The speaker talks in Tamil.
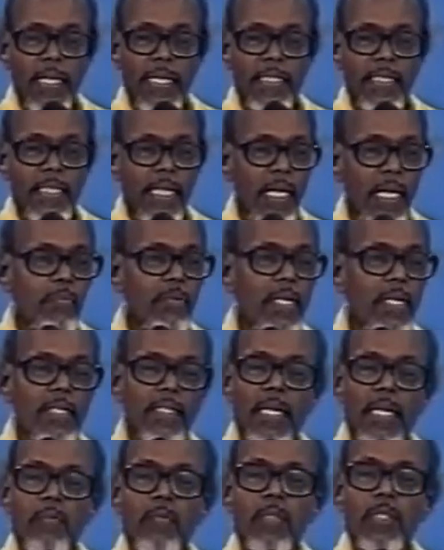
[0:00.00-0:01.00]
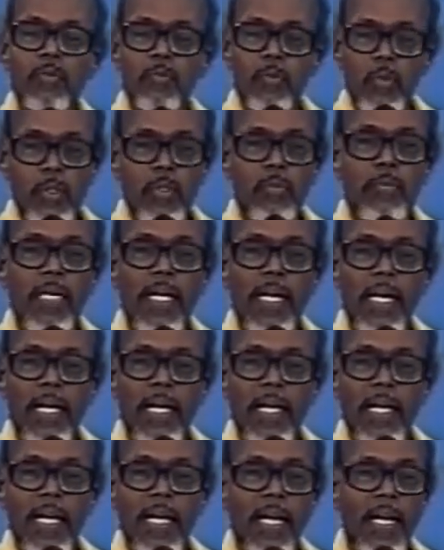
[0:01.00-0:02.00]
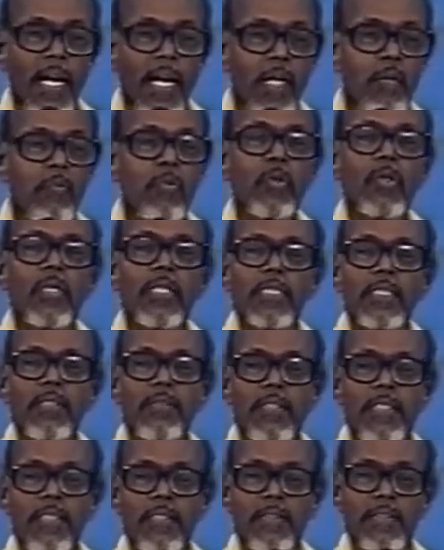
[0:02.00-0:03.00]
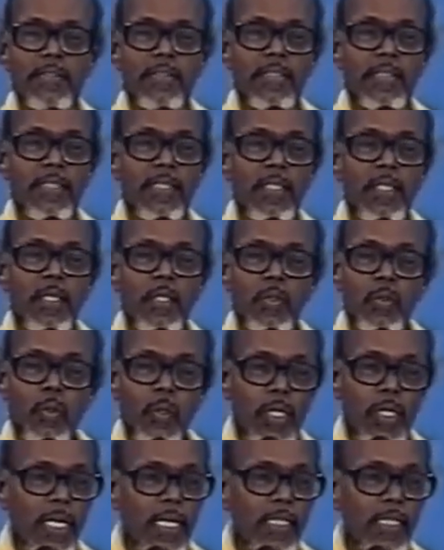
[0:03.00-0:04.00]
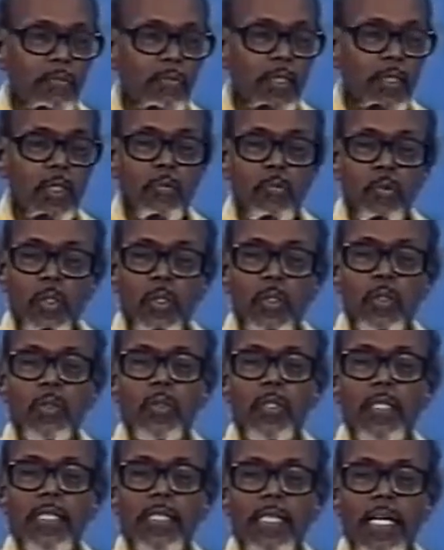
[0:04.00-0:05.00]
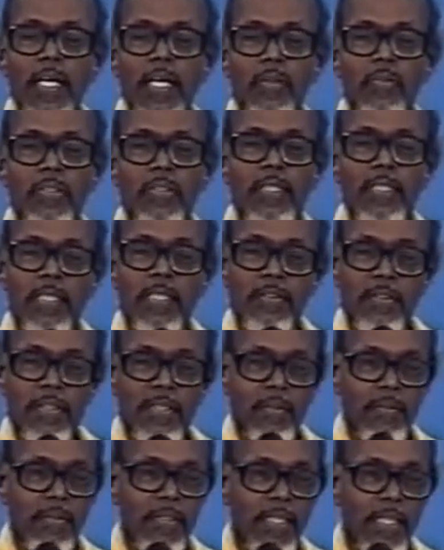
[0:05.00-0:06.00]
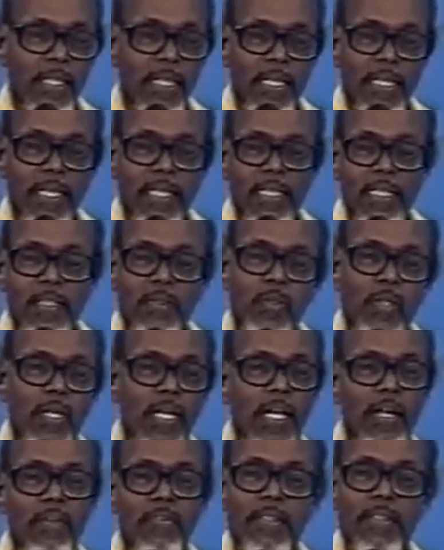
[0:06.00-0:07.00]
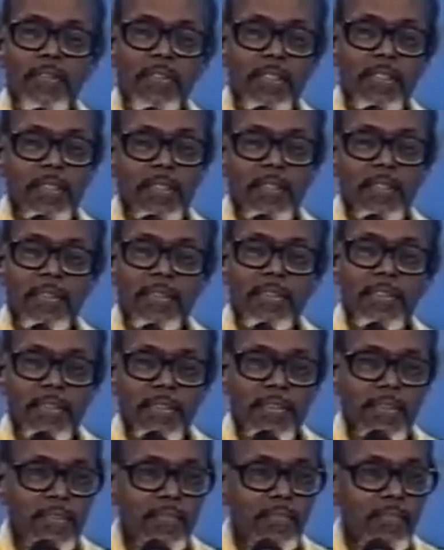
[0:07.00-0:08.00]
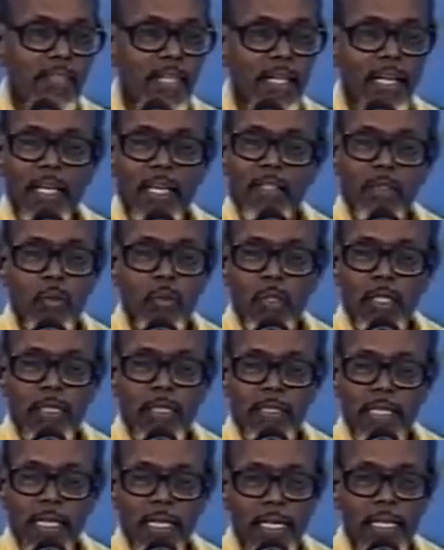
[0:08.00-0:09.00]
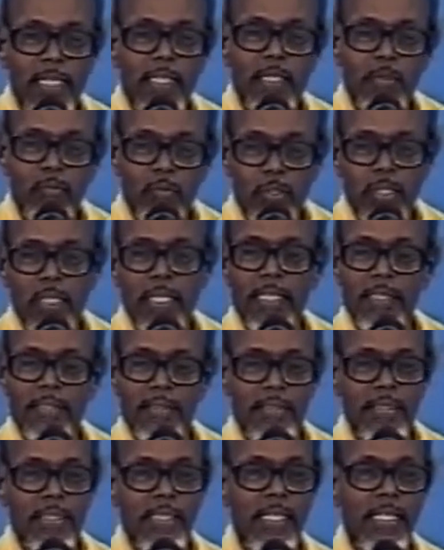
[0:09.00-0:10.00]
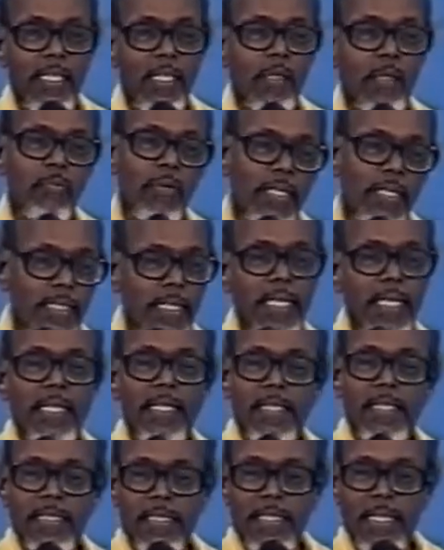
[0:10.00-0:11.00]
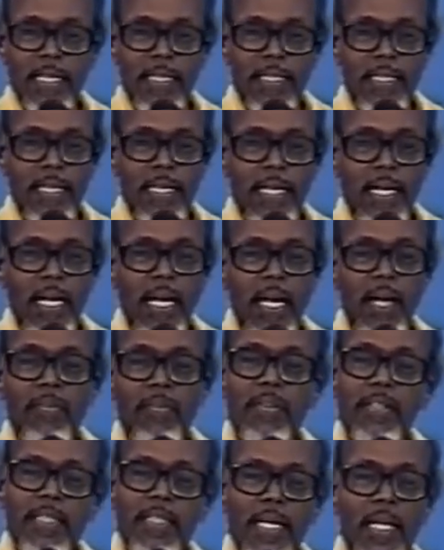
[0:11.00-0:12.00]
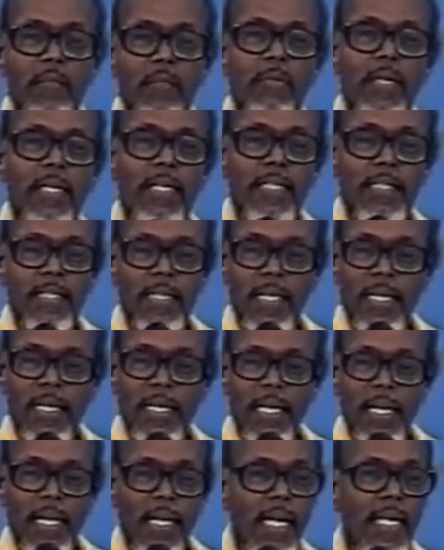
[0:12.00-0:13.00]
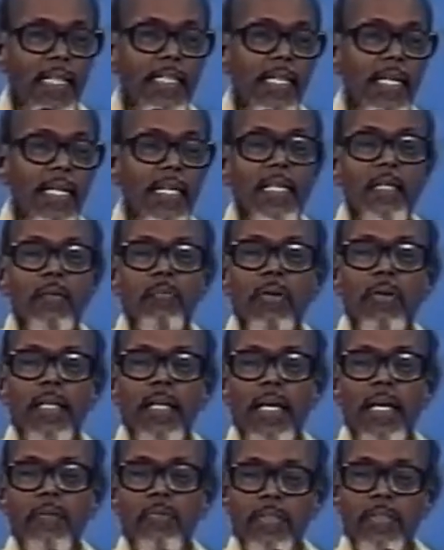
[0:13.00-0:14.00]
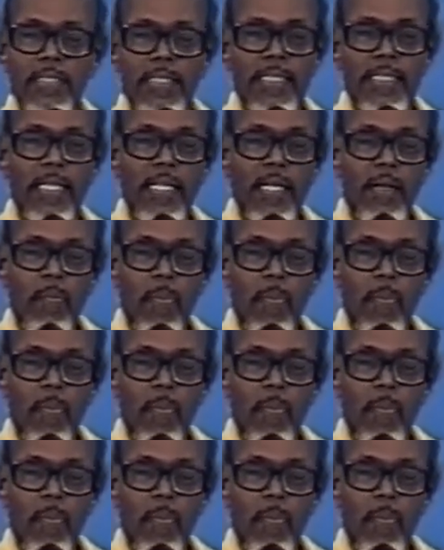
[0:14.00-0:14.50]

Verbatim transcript: திறமை இருந்தால் மட்டும் போதுமா அன்பு உணர்ச்சி வேணும் தொழிலாளியை பற்றி புரிந்து கொள்கின்ற அறிவு இருக்க வேண்டும் இப்படி சொன்னால் அவன் வந்து அந்த தொழிற்சாலை நடத்த முடியாது இப்போ அதிகாரிகள் இருக்கிறார்கள் அவர்களும் அன்பாக இருக்கலாம் ஆனால் அதிகாரம் இருப்பதனாலே பிரச்சனை இல்லை